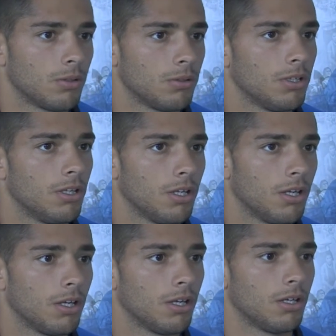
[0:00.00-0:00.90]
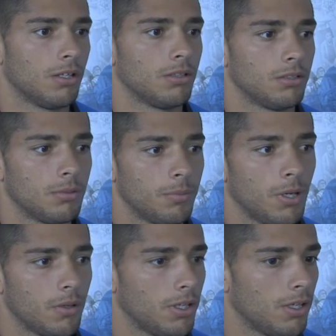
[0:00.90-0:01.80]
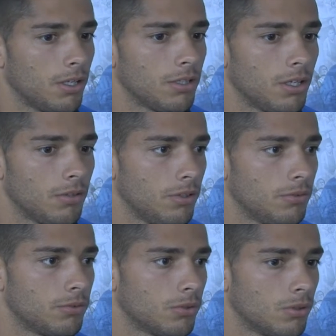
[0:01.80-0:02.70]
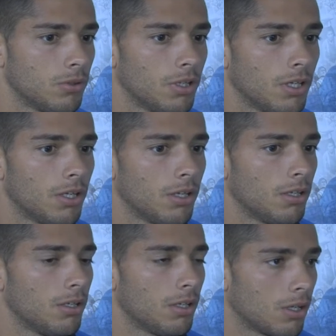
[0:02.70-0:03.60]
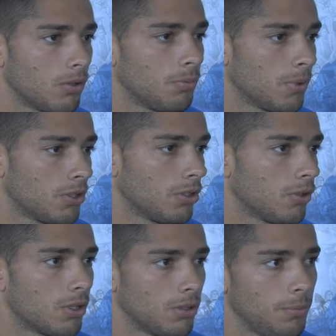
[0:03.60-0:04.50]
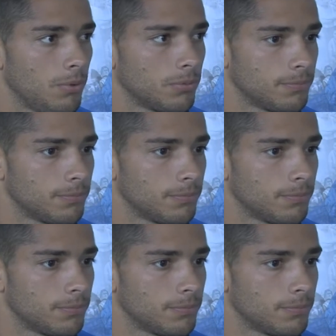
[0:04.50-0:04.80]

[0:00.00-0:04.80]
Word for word: quindi speriamo di andare fino in fondo e raggrupparci ancora di più.